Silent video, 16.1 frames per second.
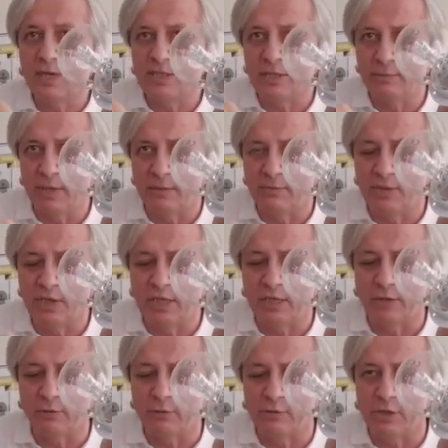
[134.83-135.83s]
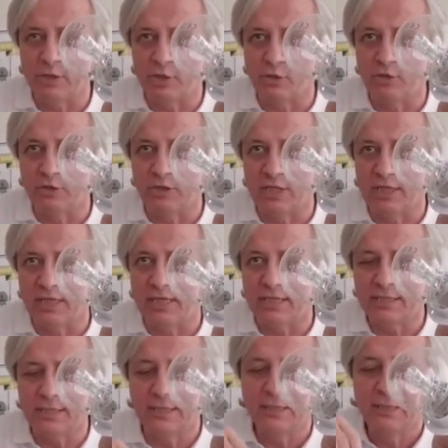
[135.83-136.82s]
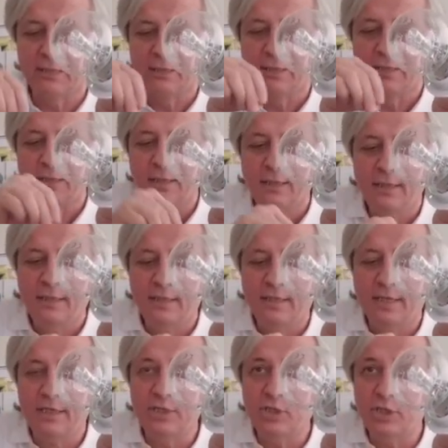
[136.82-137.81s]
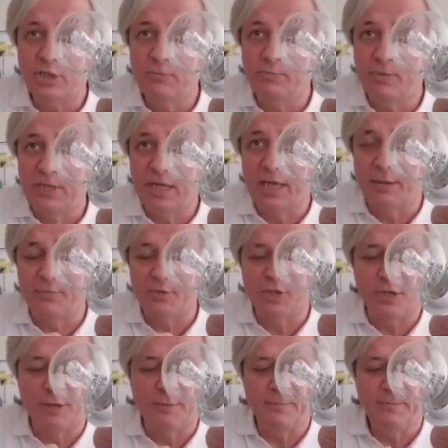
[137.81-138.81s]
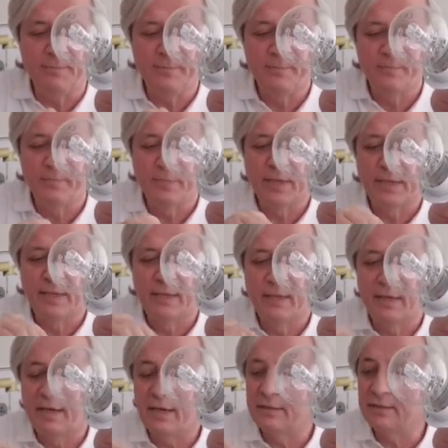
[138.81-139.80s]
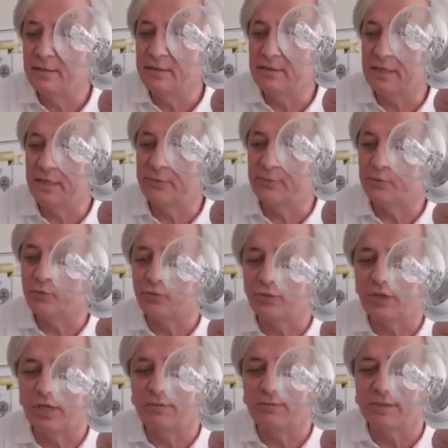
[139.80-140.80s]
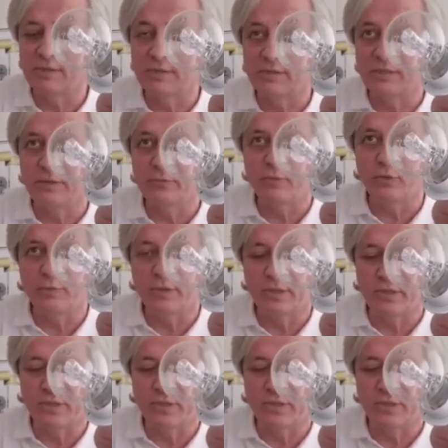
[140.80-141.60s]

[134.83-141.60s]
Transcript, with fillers: mı acaba bir şeyler ortaya çıkıyor dediler. Karıştırıp bir daha yapacağım. Aklınızda hiçbir soru kalmasını istemiyorum